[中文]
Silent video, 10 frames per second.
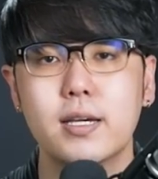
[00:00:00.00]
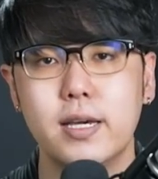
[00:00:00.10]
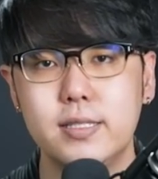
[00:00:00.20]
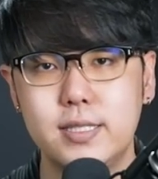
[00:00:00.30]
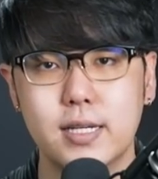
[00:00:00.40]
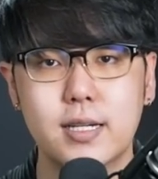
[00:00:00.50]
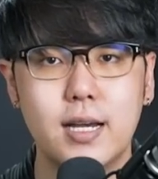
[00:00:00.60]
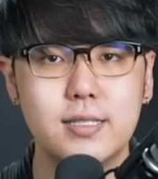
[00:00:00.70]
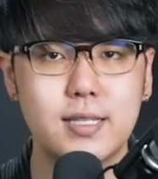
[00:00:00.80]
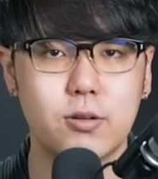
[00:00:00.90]
可以解
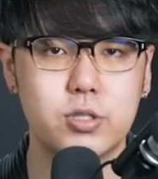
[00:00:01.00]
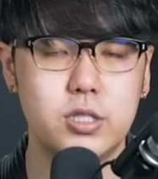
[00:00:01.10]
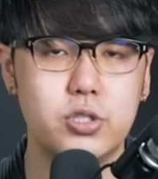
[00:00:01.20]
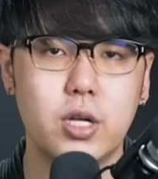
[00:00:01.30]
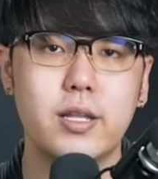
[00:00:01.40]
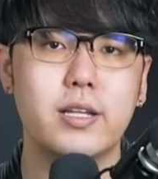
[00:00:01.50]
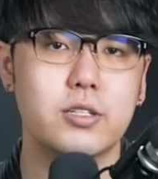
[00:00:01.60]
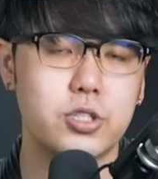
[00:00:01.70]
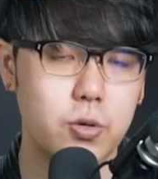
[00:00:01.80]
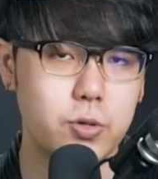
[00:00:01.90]
开早期人类
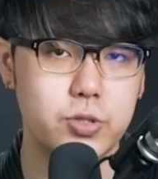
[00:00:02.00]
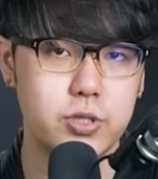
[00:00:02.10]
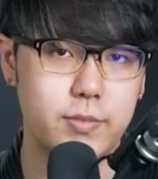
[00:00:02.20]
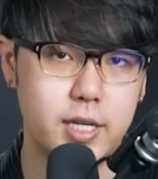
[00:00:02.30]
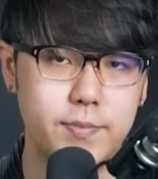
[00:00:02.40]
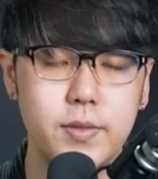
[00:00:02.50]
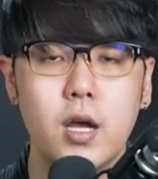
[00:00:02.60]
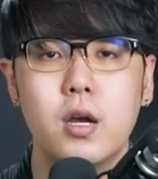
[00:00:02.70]
的生活之谜。